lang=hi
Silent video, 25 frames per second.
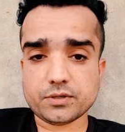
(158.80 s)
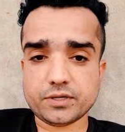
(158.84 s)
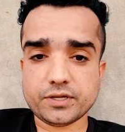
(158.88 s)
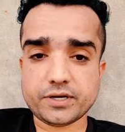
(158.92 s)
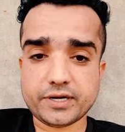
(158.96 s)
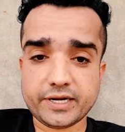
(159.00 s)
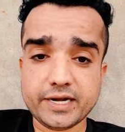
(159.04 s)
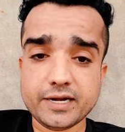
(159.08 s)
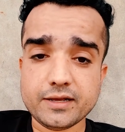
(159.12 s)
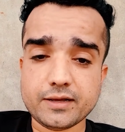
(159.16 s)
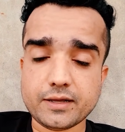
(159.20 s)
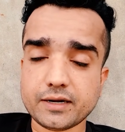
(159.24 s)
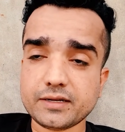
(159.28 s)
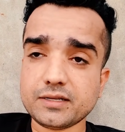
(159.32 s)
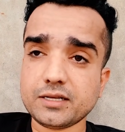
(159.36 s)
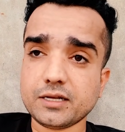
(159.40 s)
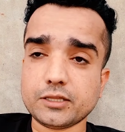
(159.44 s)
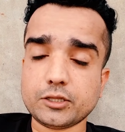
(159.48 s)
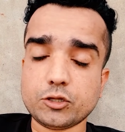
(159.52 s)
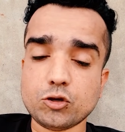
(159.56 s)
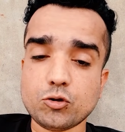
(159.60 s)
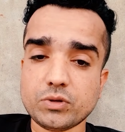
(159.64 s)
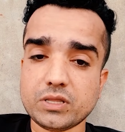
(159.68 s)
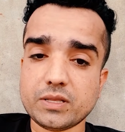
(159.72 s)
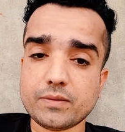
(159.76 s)
रीड कर
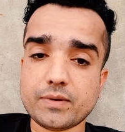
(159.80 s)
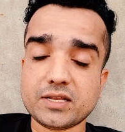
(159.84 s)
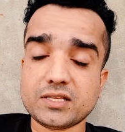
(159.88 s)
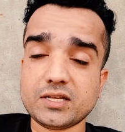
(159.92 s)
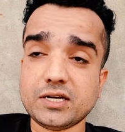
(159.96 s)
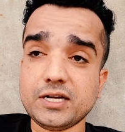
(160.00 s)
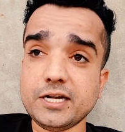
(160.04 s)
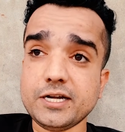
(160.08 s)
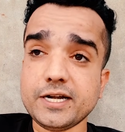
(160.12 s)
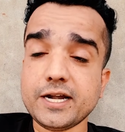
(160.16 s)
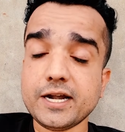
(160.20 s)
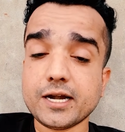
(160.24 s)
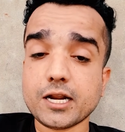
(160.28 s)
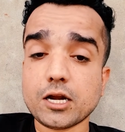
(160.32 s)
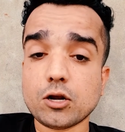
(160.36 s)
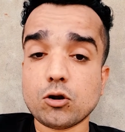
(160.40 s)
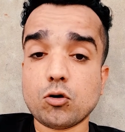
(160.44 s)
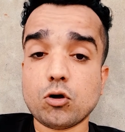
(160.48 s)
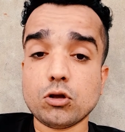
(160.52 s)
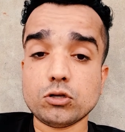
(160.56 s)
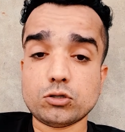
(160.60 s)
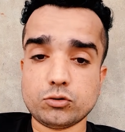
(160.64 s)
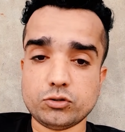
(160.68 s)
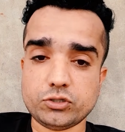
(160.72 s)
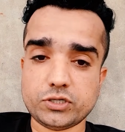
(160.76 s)
सकते हो मतलब ऐसा नहीं डेटा
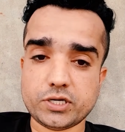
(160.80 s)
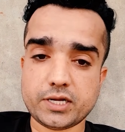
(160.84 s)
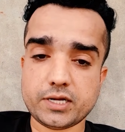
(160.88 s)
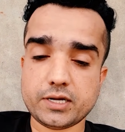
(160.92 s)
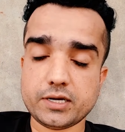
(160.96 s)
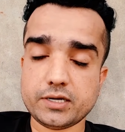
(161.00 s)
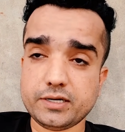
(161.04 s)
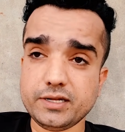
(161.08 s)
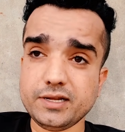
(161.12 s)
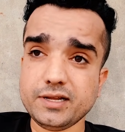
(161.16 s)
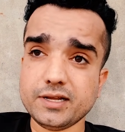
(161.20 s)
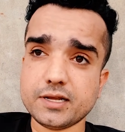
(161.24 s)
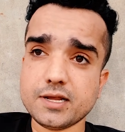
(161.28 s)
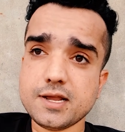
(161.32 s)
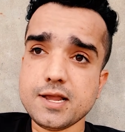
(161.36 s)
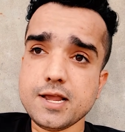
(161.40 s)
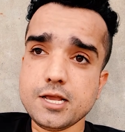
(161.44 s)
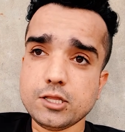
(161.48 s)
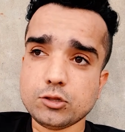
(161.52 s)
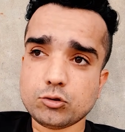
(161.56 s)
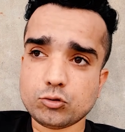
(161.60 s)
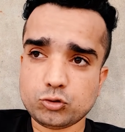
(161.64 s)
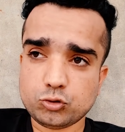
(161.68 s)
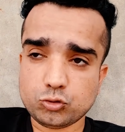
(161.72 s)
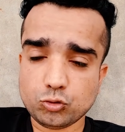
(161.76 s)
लॉस हो जाएगा ठीक है
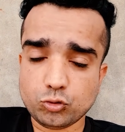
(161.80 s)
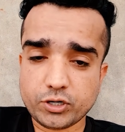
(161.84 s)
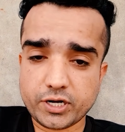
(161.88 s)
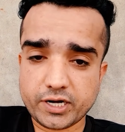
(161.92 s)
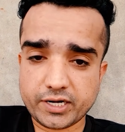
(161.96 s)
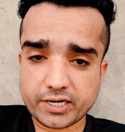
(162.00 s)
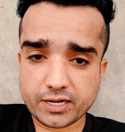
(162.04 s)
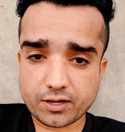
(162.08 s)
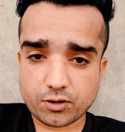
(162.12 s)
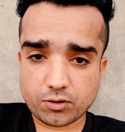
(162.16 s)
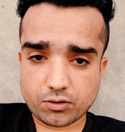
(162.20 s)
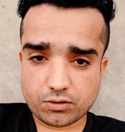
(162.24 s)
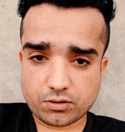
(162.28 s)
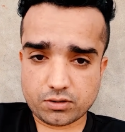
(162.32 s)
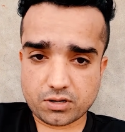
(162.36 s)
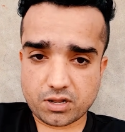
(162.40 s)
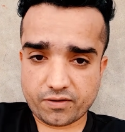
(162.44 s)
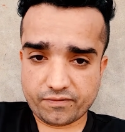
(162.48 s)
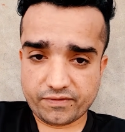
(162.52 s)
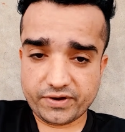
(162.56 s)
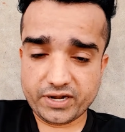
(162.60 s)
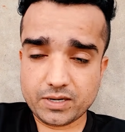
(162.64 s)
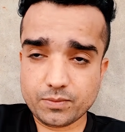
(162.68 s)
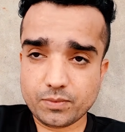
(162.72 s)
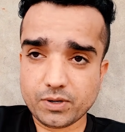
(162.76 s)
तो जो डेटा
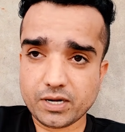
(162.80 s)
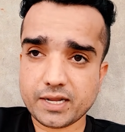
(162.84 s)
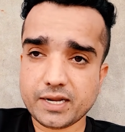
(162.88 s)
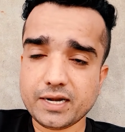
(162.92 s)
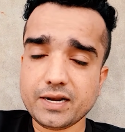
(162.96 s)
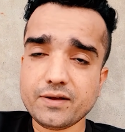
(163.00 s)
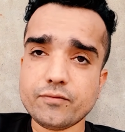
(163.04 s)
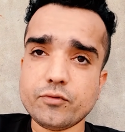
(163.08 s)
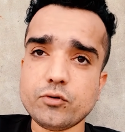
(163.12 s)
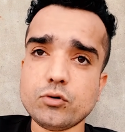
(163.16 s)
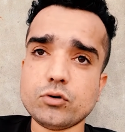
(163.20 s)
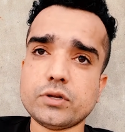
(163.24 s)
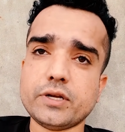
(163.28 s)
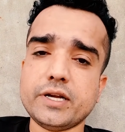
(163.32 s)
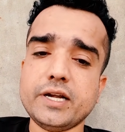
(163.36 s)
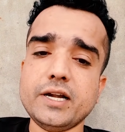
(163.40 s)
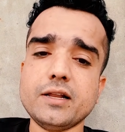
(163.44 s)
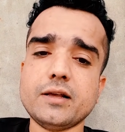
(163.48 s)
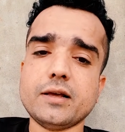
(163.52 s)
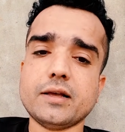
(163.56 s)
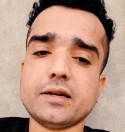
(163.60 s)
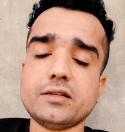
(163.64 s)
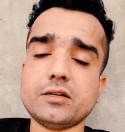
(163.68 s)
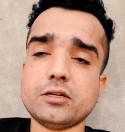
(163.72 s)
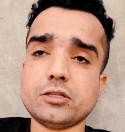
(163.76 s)
अवेलेबल है ना वो रीड
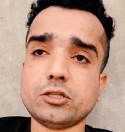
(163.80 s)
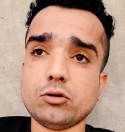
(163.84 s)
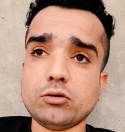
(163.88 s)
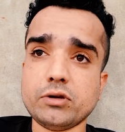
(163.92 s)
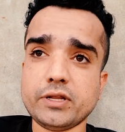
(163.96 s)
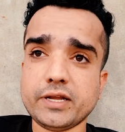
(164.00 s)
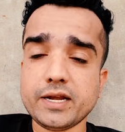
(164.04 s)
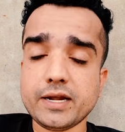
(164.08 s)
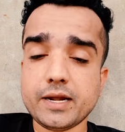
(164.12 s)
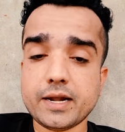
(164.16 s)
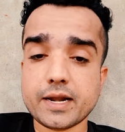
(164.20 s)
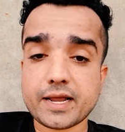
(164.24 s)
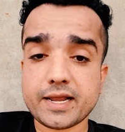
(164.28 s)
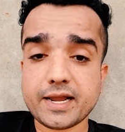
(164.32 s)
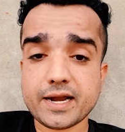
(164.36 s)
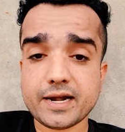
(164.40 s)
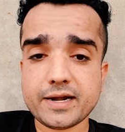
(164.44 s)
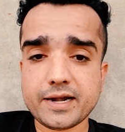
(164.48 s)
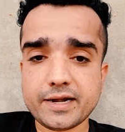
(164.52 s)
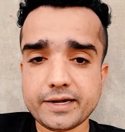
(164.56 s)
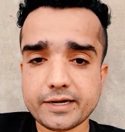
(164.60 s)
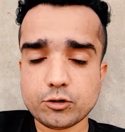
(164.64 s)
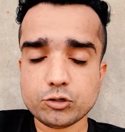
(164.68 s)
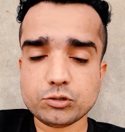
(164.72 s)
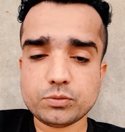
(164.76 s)
कर सकते हो लेकिन नया
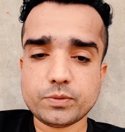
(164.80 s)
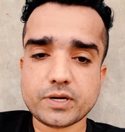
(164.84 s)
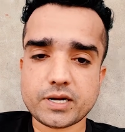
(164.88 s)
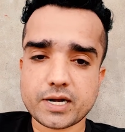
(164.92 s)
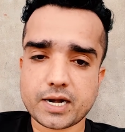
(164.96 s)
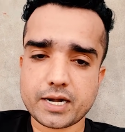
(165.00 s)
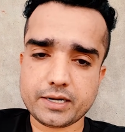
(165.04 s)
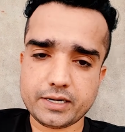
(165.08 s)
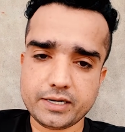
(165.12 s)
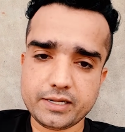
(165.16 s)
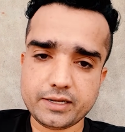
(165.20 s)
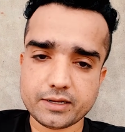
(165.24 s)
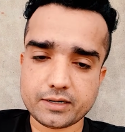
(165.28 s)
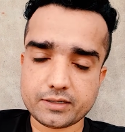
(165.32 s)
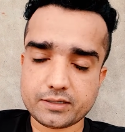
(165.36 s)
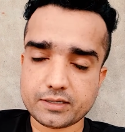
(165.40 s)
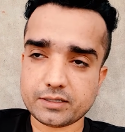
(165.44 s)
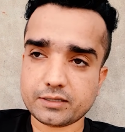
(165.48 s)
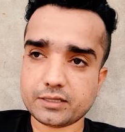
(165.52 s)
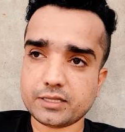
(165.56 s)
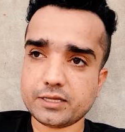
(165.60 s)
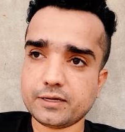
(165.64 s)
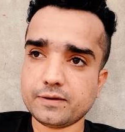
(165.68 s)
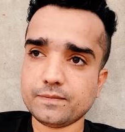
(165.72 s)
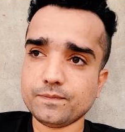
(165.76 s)
डेटा उस पर राइट नहीं कर
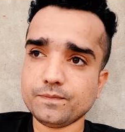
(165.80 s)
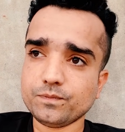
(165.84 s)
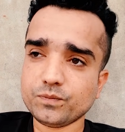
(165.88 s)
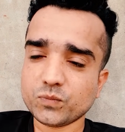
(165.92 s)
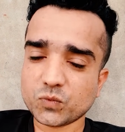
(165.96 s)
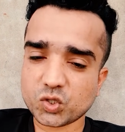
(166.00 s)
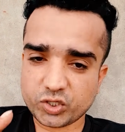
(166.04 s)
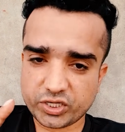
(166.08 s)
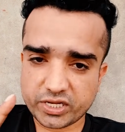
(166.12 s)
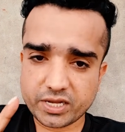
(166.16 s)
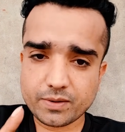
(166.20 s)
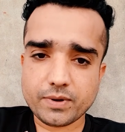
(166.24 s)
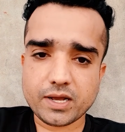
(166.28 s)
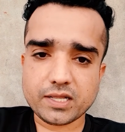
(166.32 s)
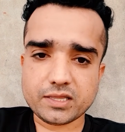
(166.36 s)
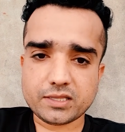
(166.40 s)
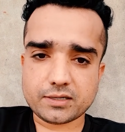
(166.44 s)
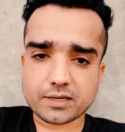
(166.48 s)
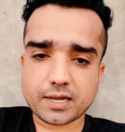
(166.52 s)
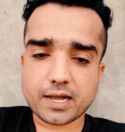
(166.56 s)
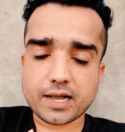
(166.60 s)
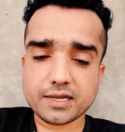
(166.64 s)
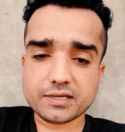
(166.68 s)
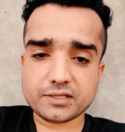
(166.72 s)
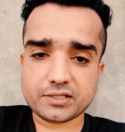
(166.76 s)
सकते तो ये बात
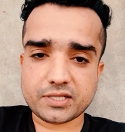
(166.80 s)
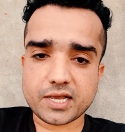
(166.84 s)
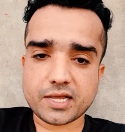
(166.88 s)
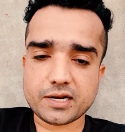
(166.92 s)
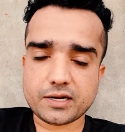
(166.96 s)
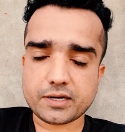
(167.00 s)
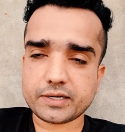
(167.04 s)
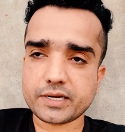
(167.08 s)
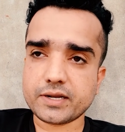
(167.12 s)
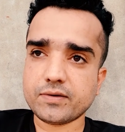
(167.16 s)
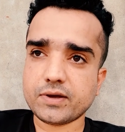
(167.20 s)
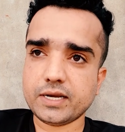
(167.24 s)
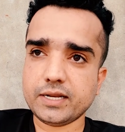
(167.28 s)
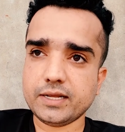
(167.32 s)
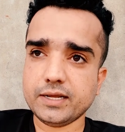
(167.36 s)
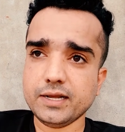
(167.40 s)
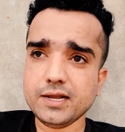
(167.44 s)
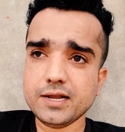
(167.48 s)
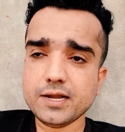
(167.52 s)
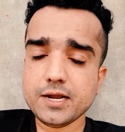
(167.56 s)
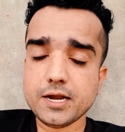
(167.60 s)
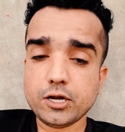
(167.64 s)
खास ध्यान रखने वाली है